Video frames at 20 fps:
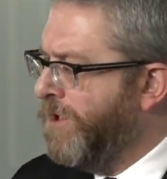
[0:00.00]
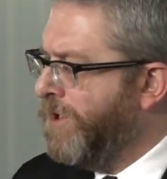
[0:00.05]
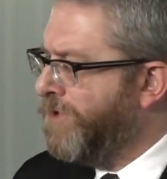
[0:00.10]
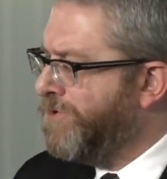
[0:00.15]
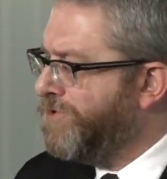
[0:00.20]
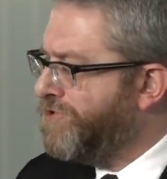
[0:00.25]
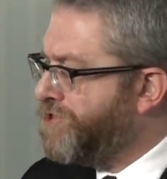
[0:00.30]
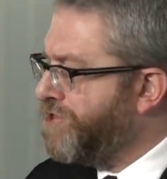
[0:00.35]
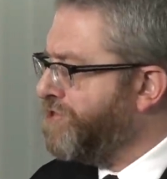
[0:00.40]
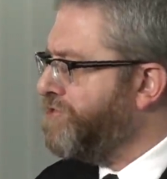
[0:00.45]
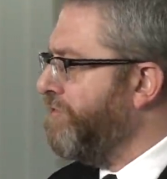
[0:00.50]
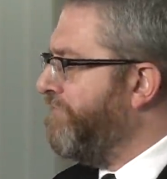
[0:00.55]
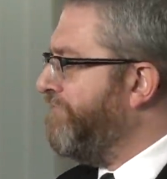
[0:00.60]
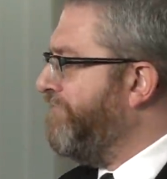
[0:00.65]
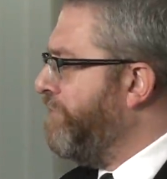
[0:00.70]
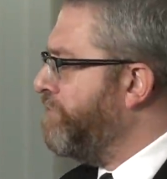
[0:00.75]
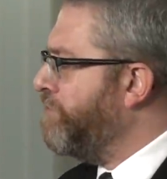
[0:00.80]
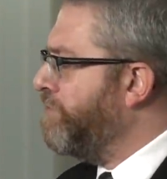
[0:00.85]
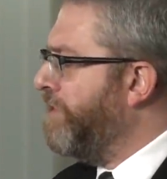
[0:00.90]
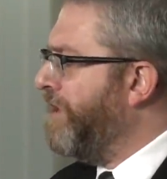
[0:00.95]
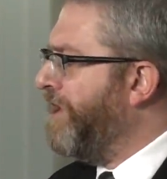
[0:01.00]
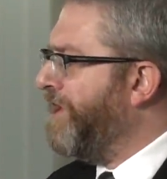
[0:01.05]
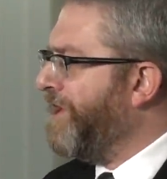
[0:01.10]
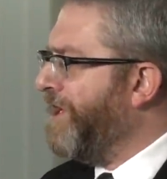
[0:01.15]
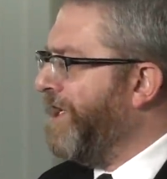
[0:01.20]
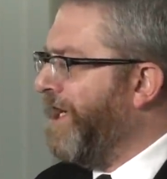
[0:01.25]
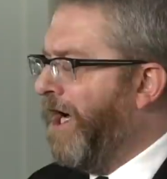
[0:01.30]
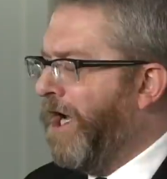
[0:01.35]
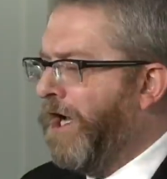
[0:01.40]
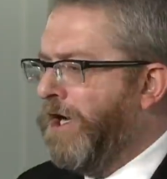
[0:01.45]
czy to w ogóle
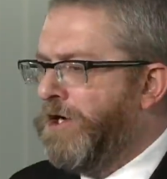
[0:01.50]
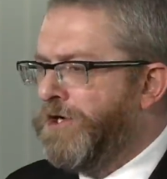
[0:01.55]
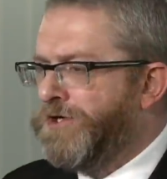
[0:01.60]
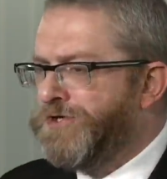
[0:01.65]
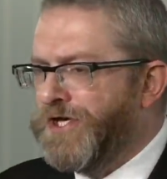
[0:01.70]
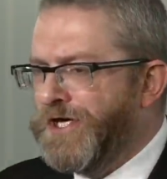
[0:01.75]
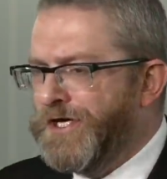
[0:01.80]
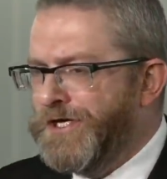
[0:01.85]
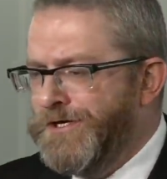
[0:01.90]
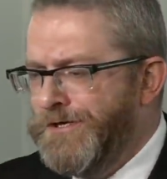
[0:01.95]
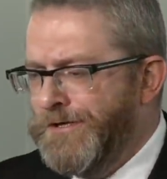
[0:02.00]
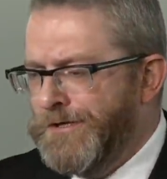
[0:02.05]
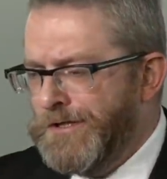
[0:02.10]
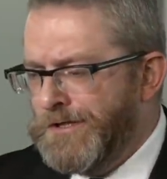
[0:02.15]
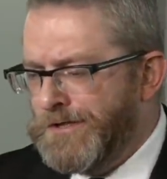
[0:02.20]
realne.